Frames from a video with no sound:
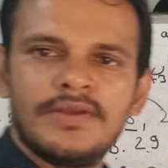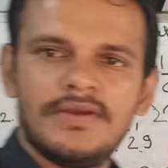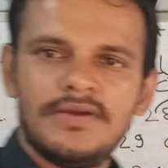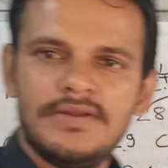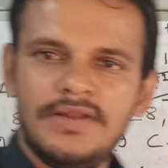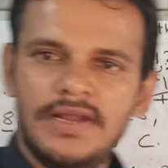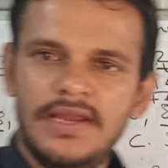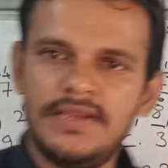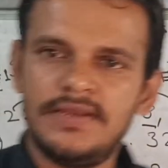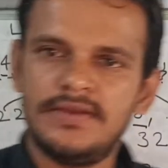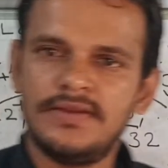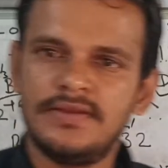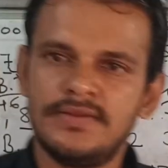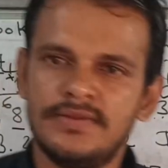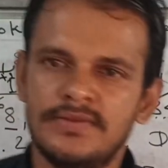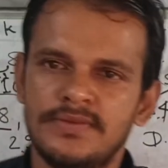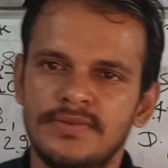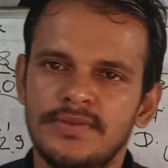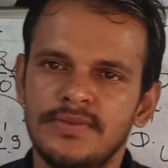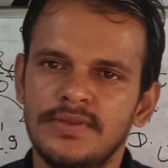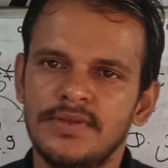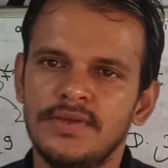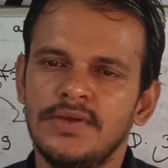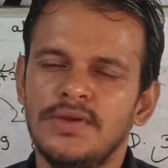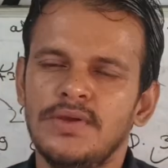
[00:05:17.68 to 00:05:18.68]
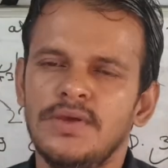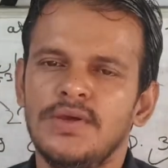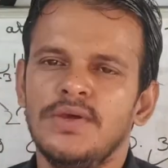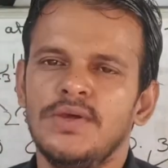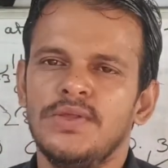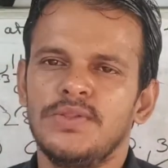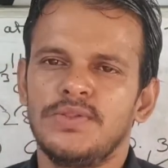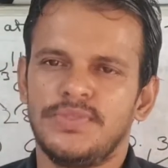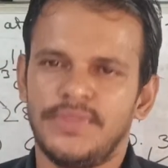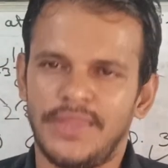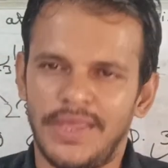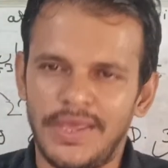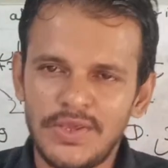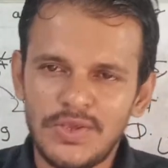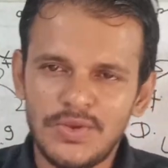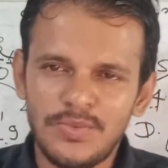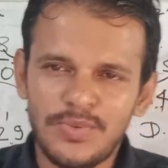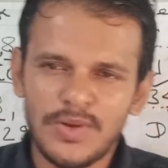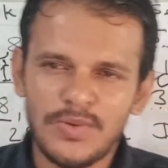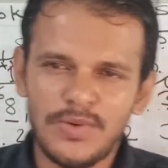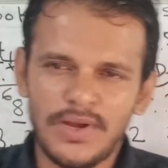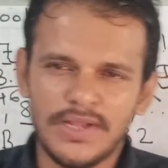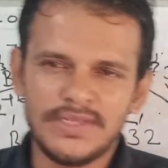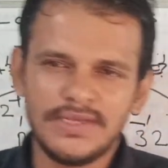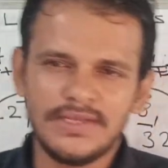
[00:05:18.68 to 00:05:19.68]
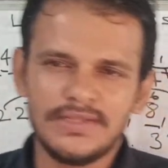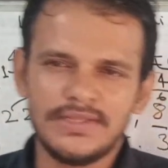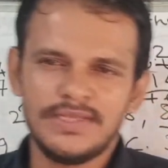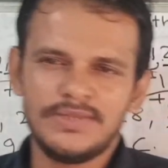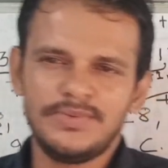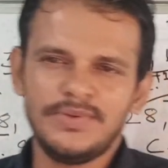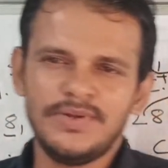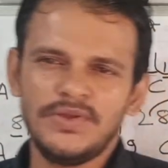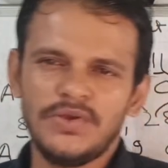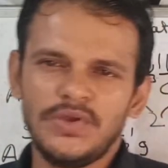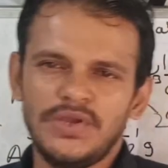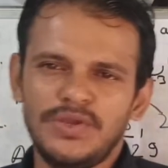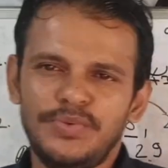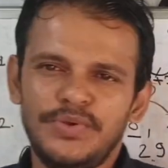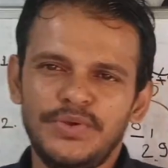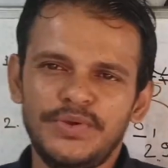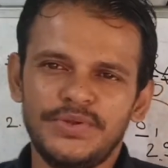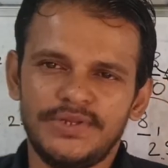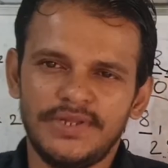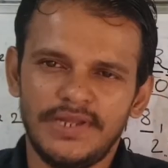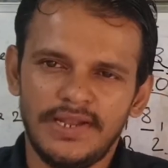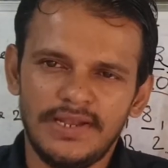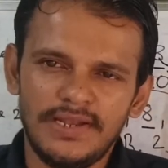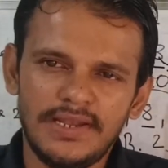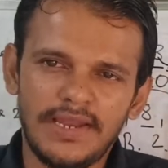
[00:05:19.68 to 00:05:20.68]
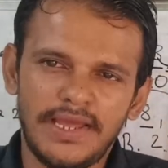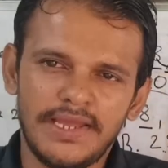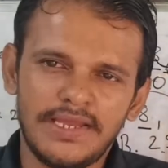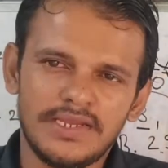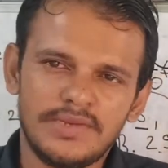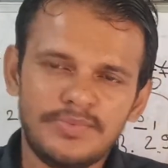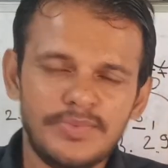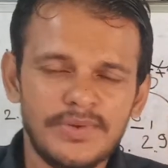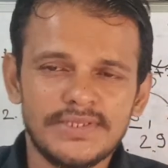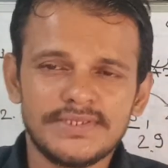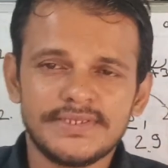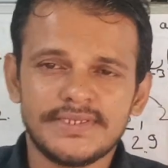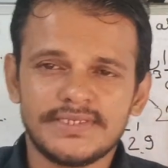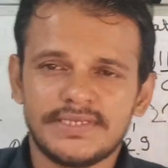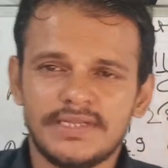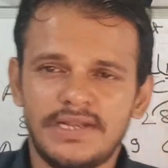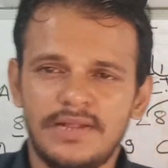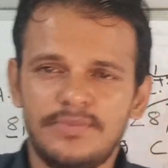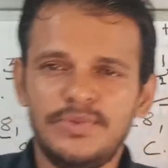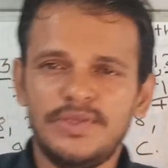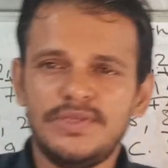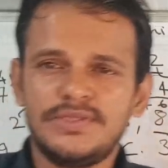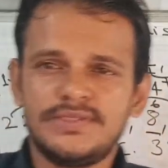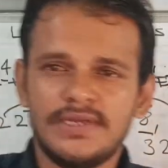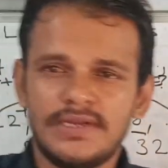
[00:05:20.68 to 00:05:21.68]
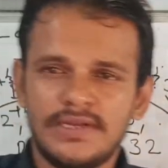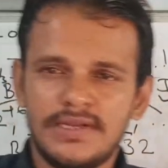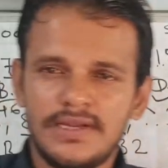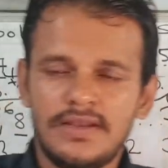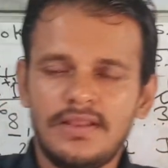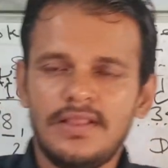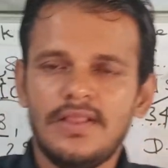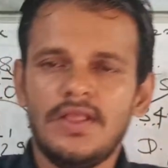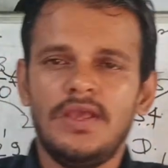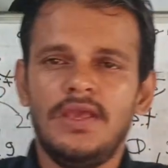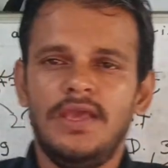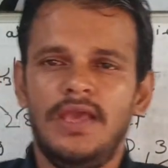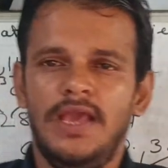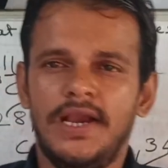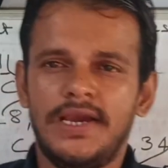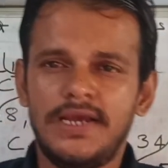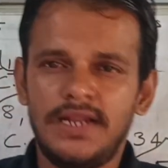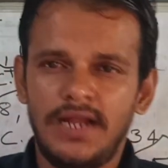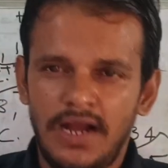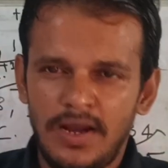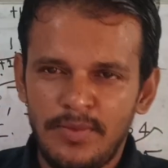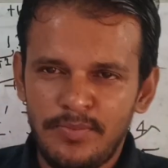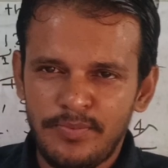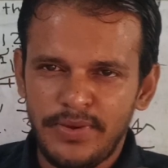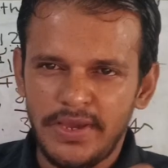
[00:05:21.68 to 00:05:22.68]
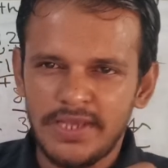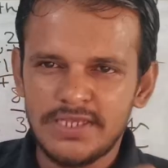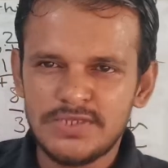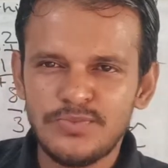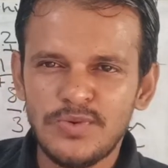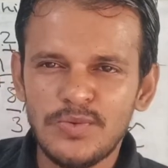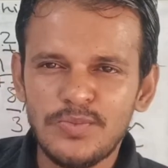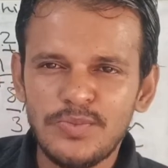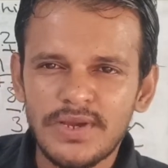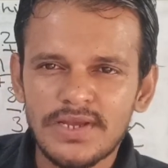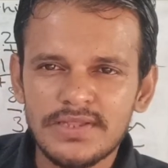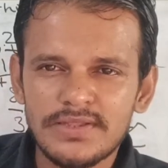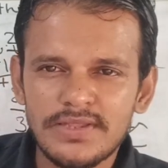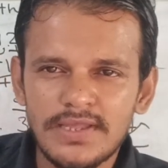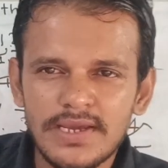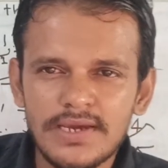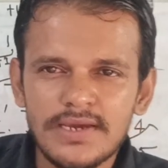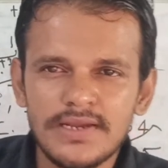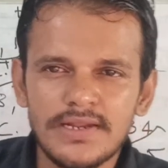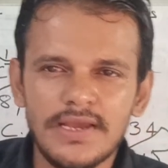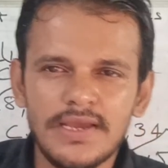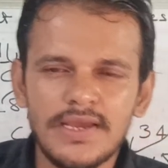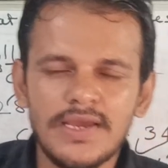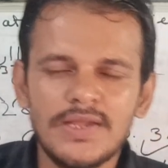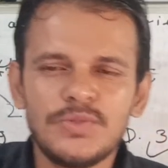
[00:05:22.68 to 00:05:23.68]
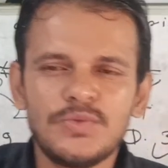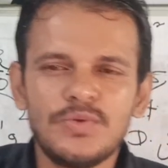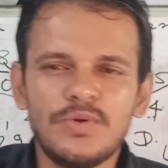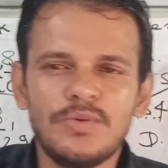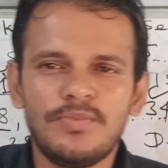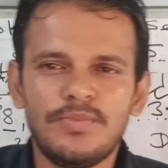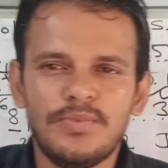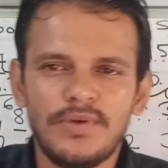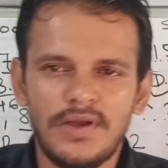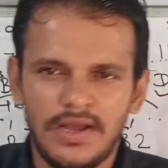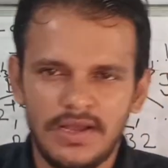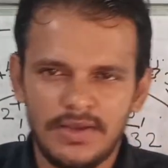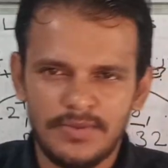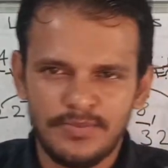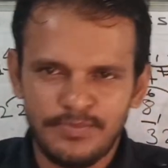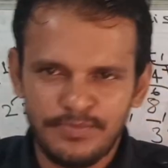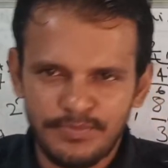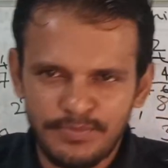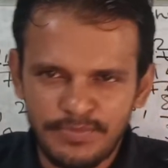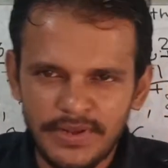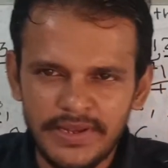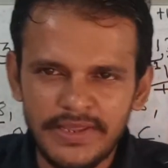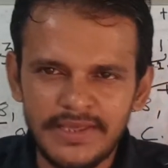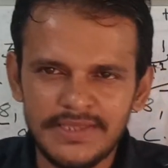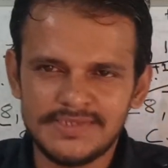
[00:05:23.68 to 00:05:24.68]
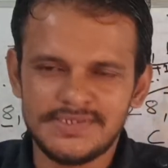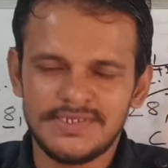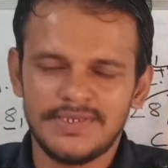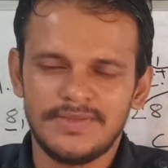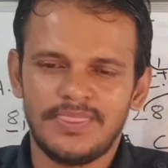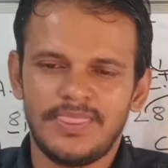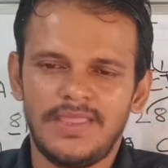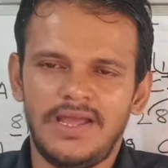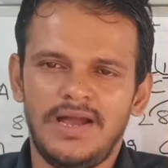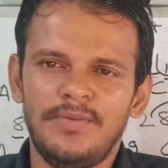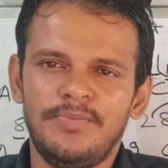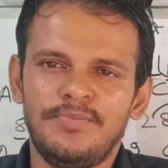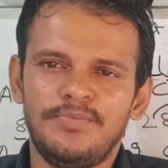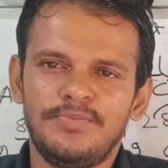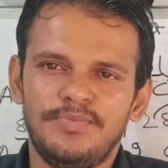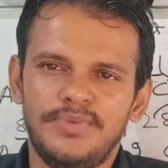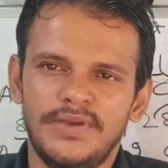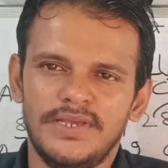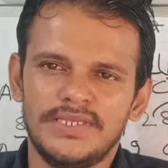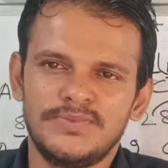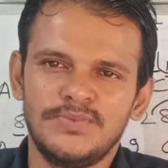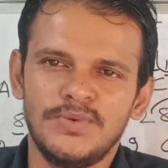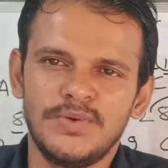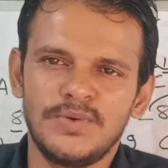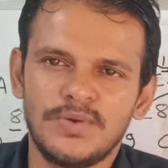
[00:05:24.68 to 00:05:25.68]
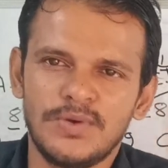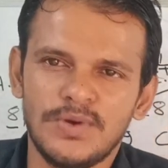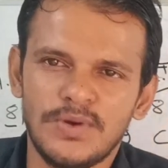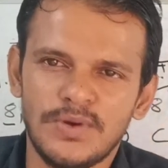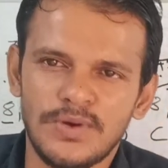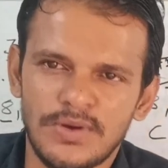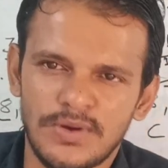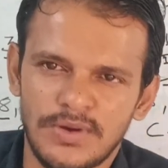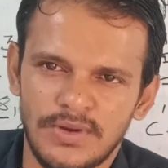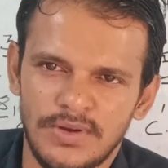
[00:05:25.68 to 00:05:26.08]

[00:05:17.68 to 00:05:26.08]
राइट थैंक यू फॉर वॉचिंग दिस वीडियो इफ़ यू रियली लाइक इट प्लीज़ सब्सक्राइब दिस चैनल अगर आप फेसबुक पे देख रहे हैं तो प्लीज़ आप फेसबुक को